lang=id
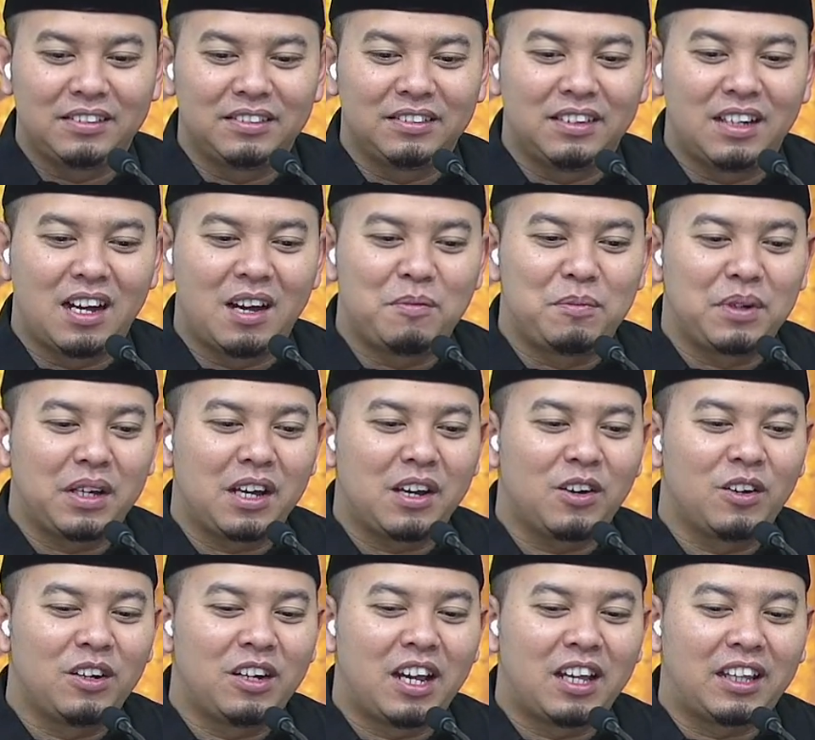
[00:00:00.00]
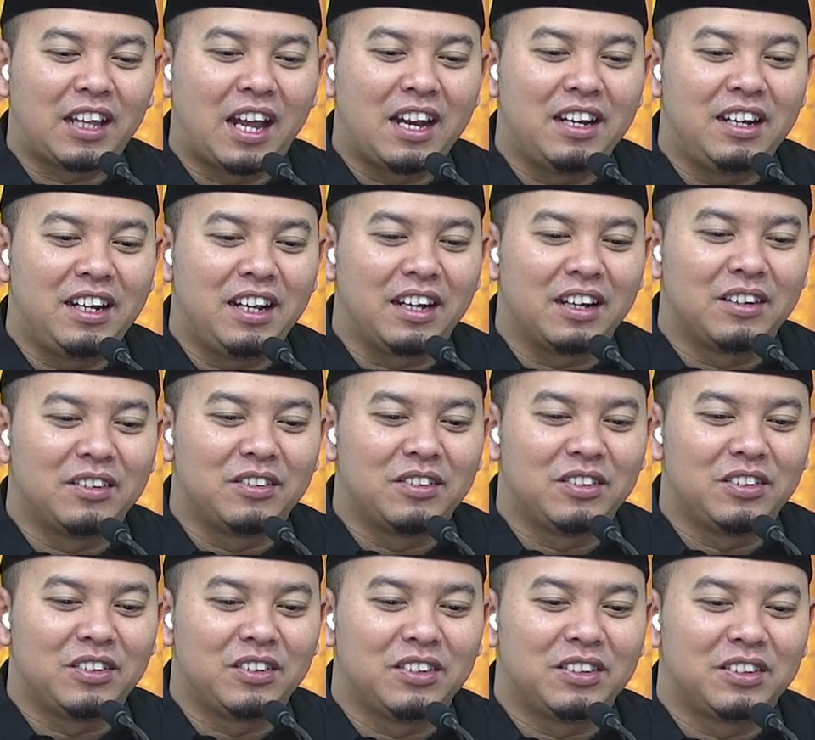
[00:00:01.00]
Apalagi kalau udah tanding,
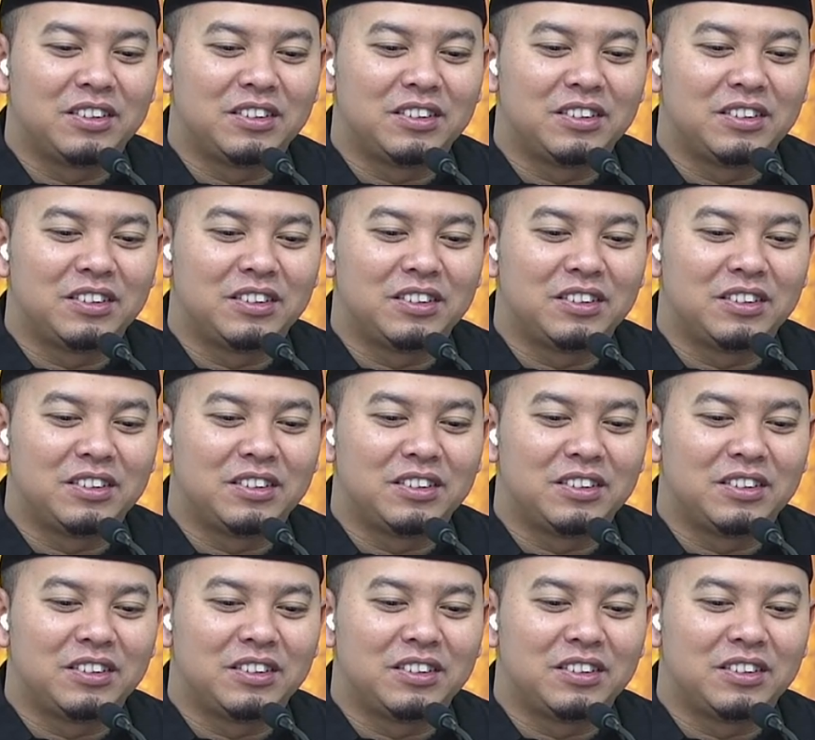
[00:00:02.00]
oh.